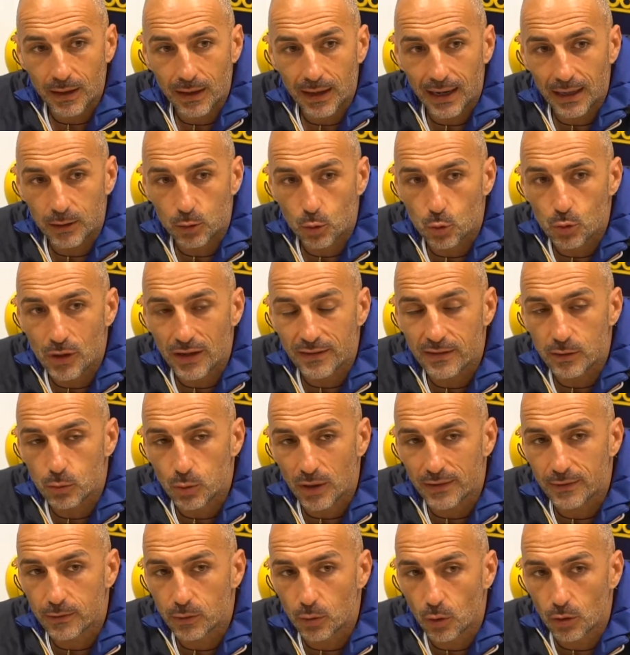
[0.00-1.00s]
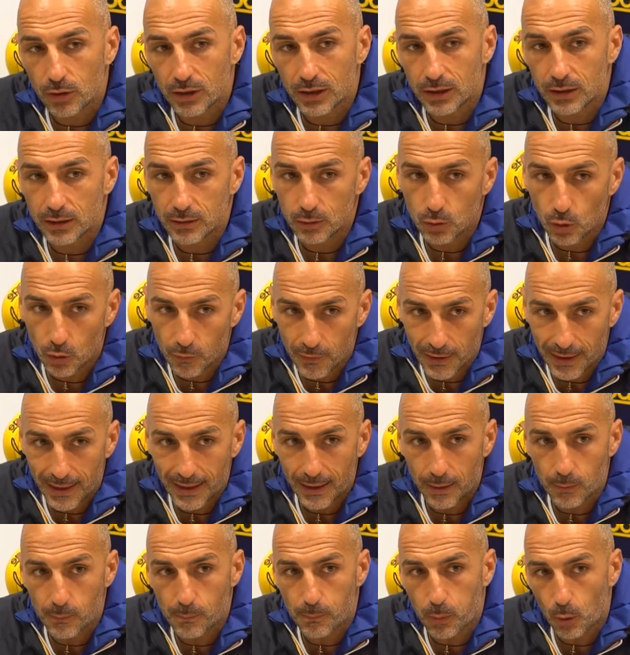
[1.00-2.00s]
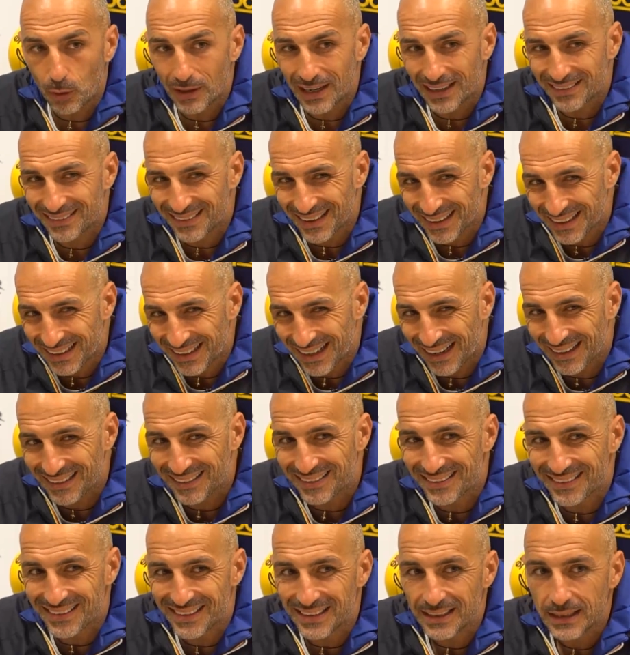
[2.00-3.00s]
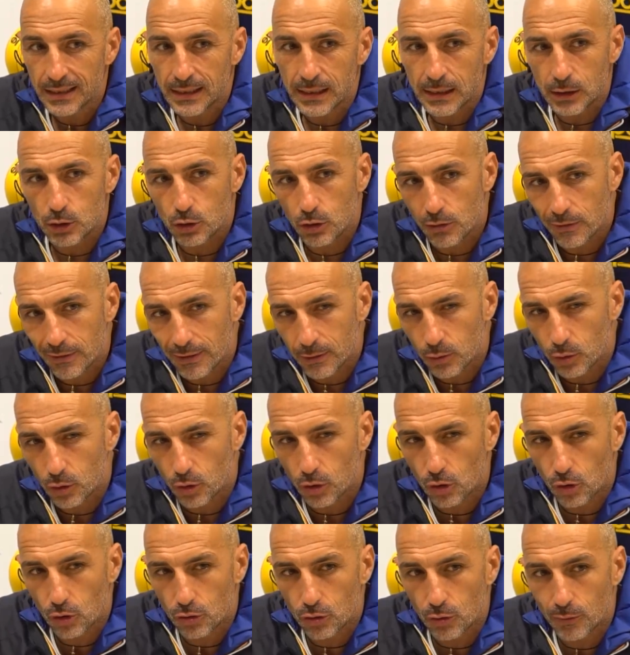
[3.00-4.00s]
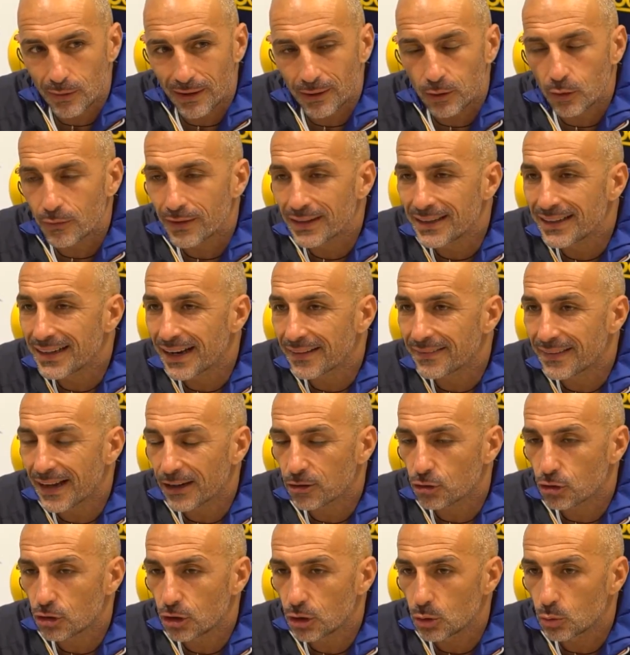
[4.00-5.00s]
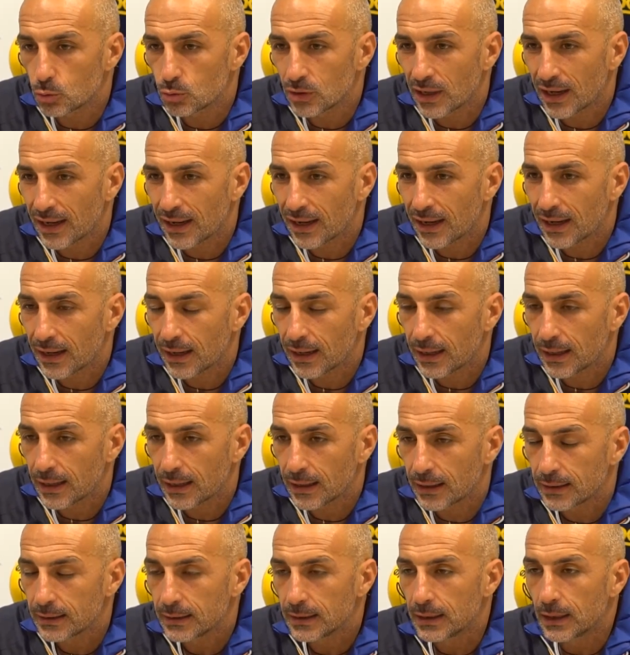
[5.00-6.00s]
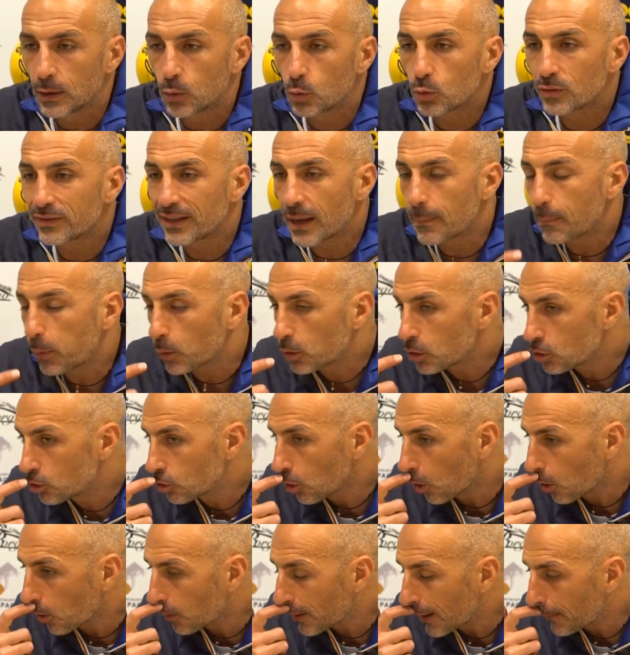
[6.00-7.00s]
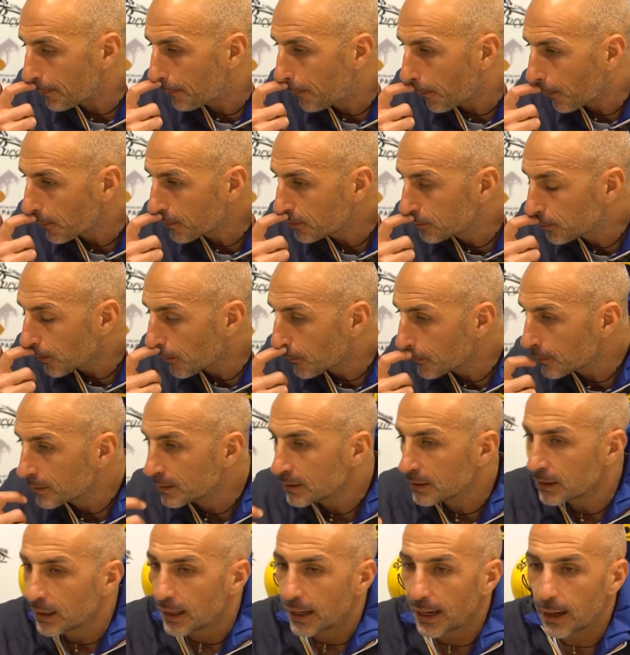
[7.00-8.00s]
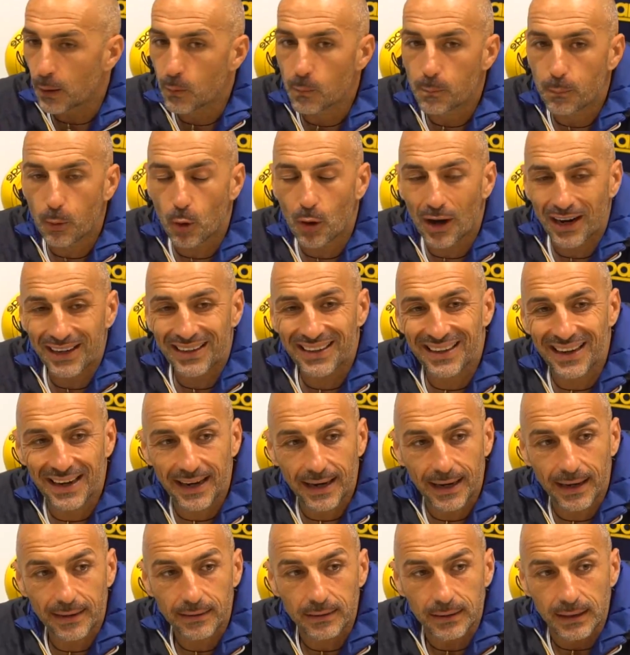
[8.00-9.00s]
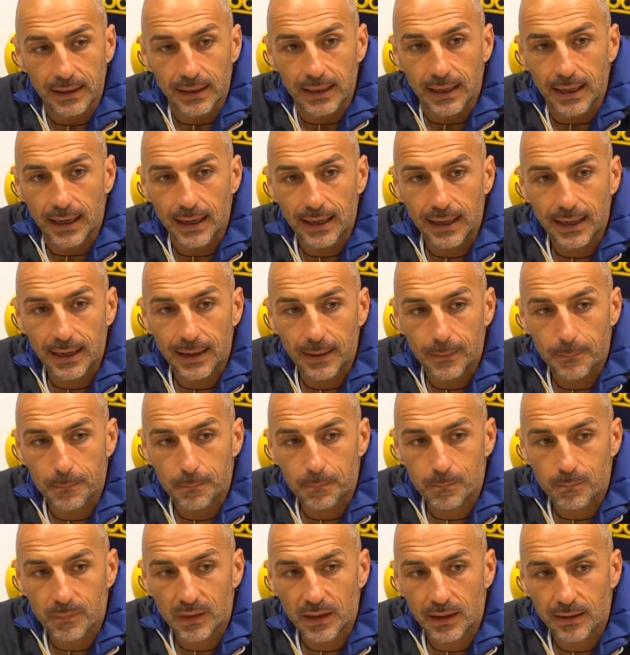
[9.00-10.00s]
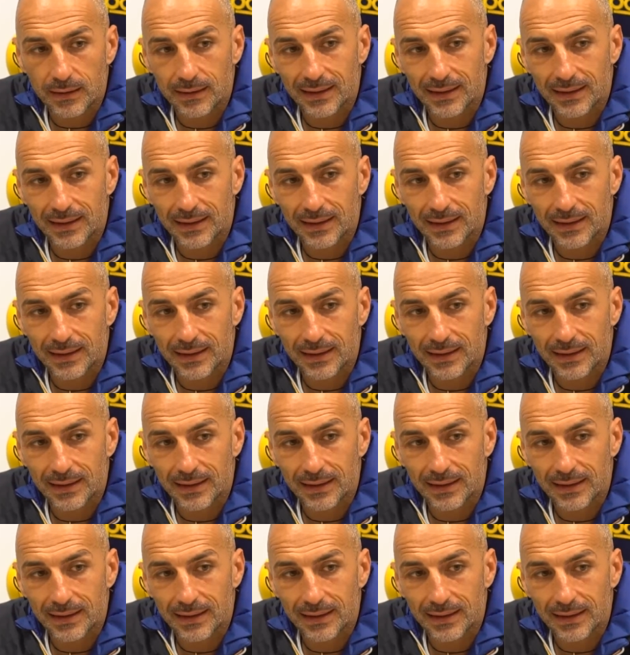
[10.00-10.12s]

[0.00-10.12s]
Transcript: alcune situazioni dove un po' gli attaccanti dovevano, dovevano venire a darci una, un tempo di gioco in appoggio e un po' anche... Eh,